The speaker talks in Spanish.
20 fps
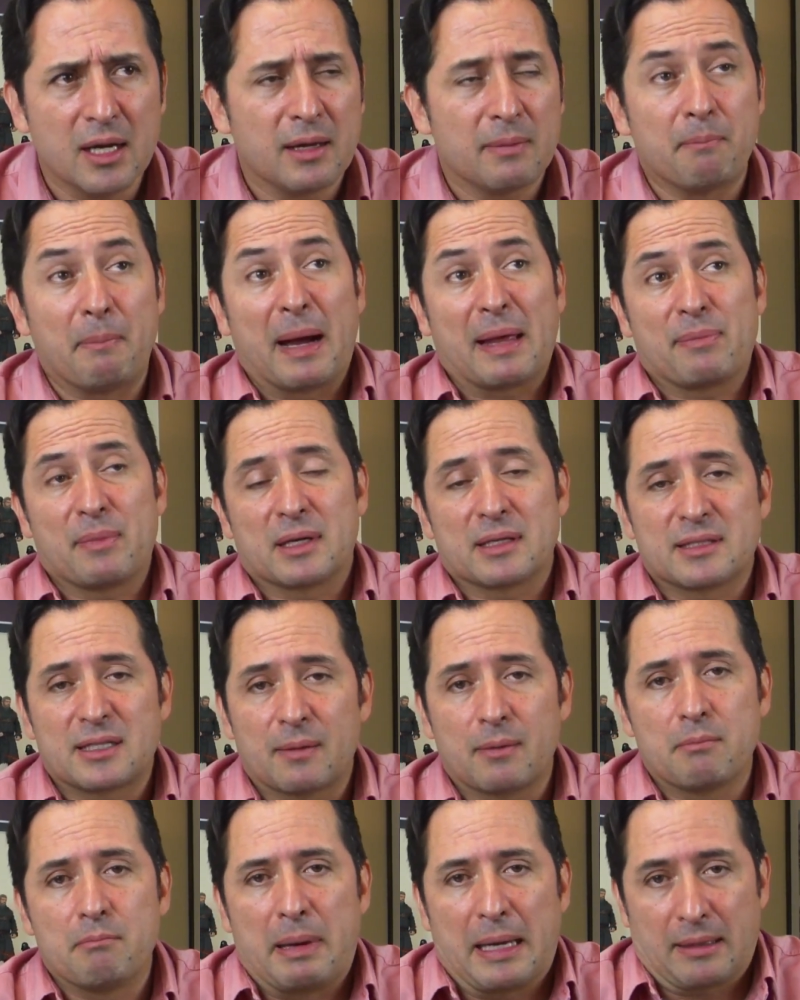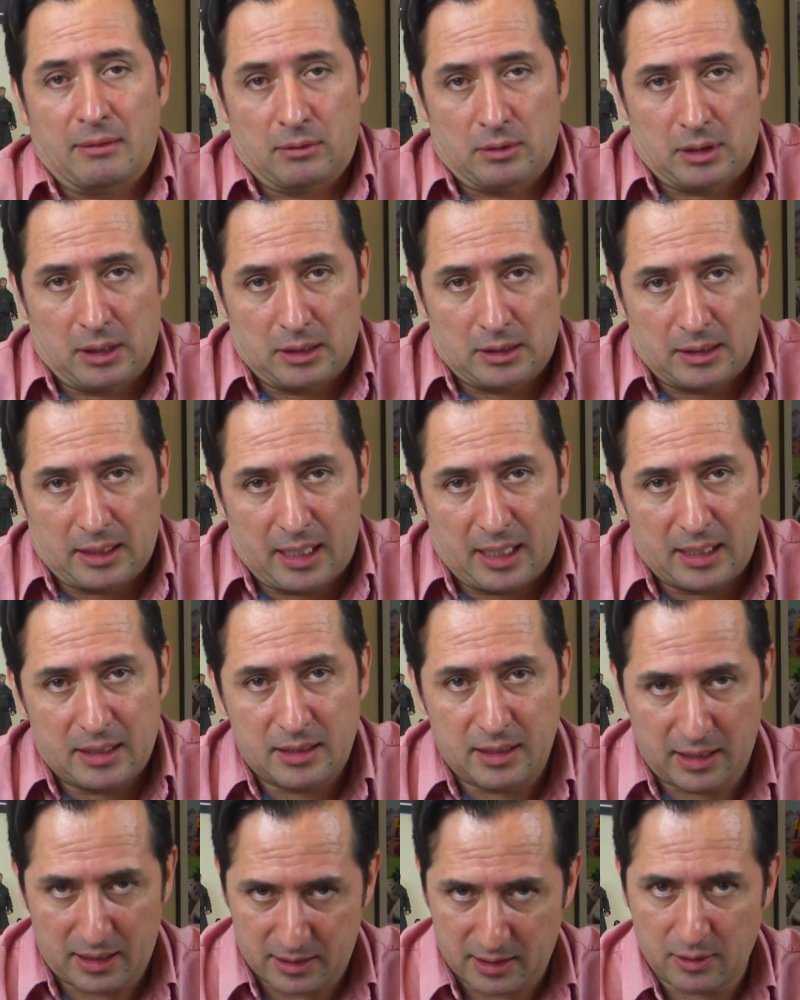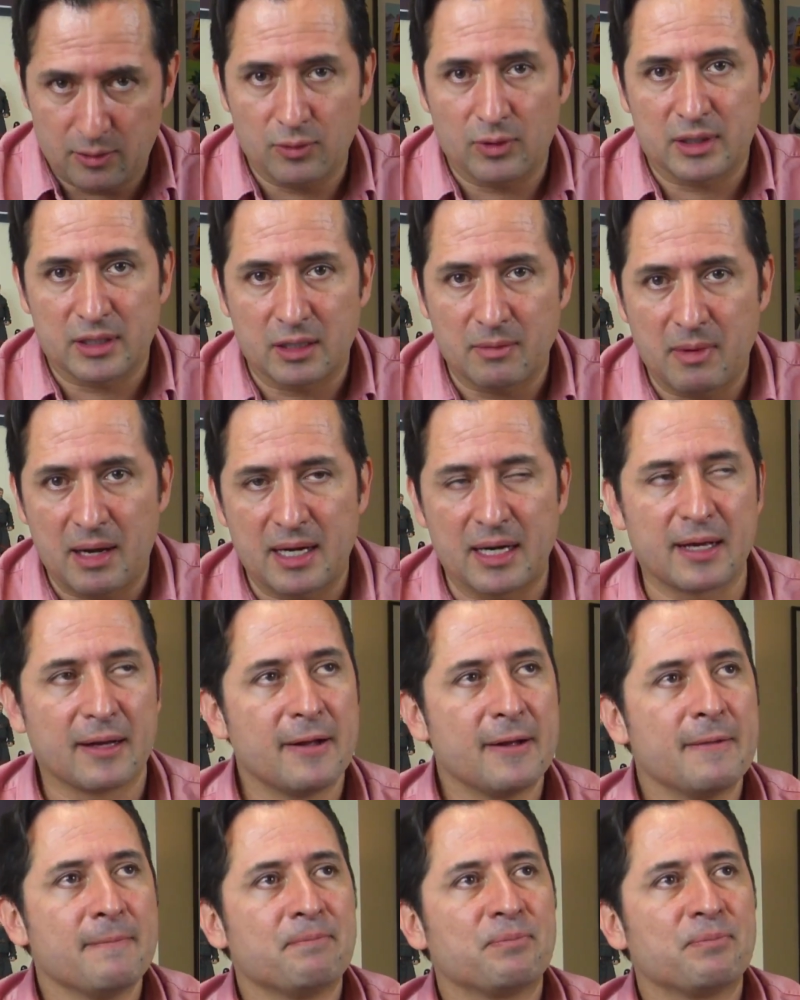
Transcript: Batman estaba en 23 en la segunda semana.